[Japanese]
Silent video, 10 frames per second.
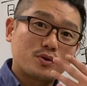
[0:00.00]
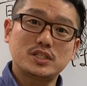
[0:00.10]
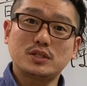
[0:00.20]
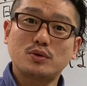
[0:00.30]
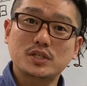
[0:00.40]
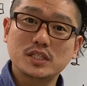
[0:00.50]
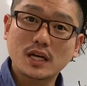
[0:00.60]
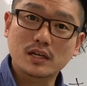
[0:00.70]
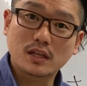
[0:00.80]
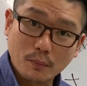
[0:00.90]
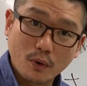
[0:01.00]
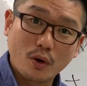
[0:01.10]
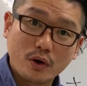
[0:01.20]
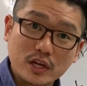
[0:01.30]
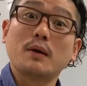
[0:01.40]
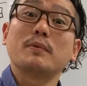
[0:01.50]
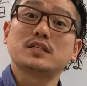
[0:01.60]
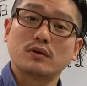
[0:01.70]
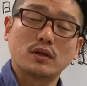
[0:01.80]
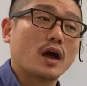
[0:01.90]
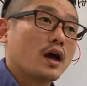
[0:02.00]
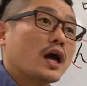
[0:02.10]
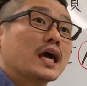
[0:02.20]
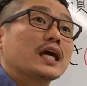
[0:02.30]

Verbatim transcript: 口閉じないでも言えましたよね。